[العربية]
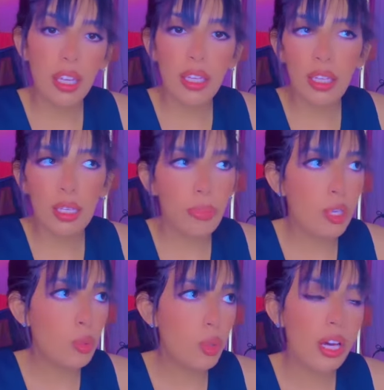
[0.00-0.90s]

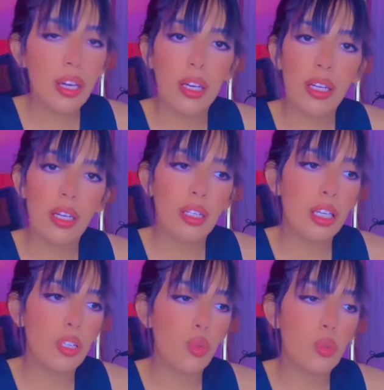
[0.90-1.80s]
نبعدو الحراره
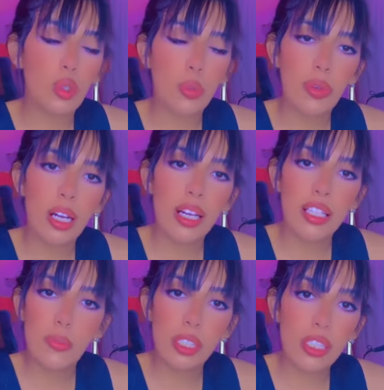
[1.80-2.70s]
نغسلو بشامبو
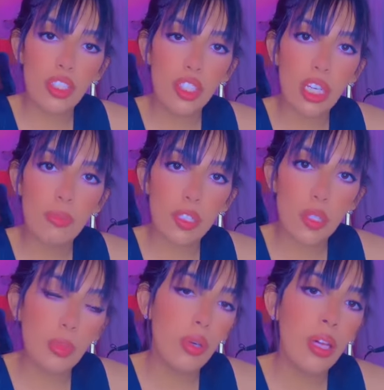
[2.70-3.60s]
خاص بالشعر
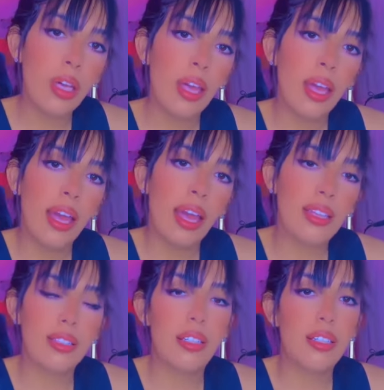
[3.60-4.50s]
المسبوغ
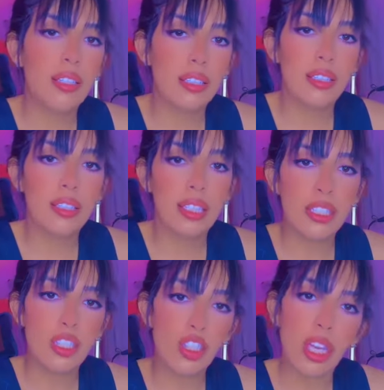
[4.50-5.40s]
حتى آه،
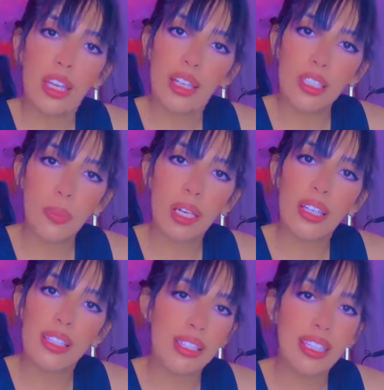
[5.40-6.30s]
يعني الشعره
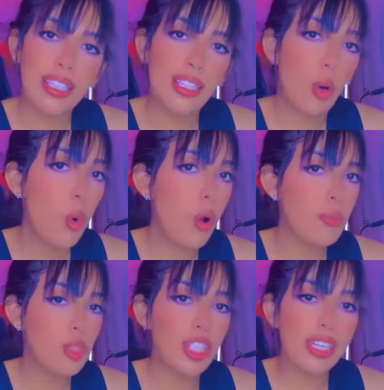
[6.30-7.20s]
تبقى صحيه وهو
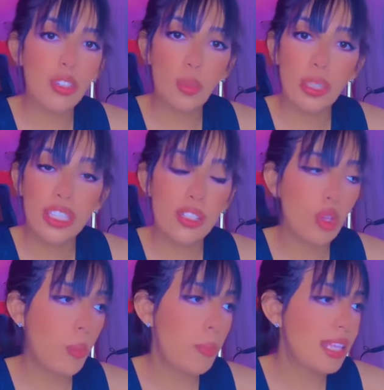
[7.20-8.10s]
ماشي ان سوان
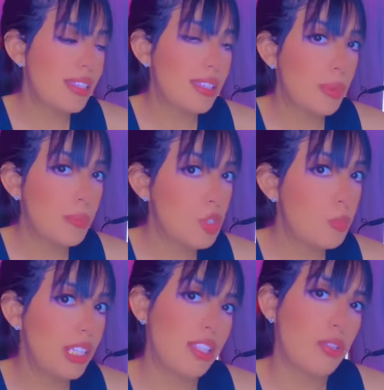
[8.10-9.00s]
ليسون ما يستعملش
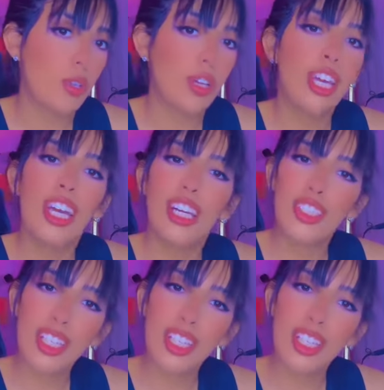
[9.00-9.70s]
بالليسون ان شاء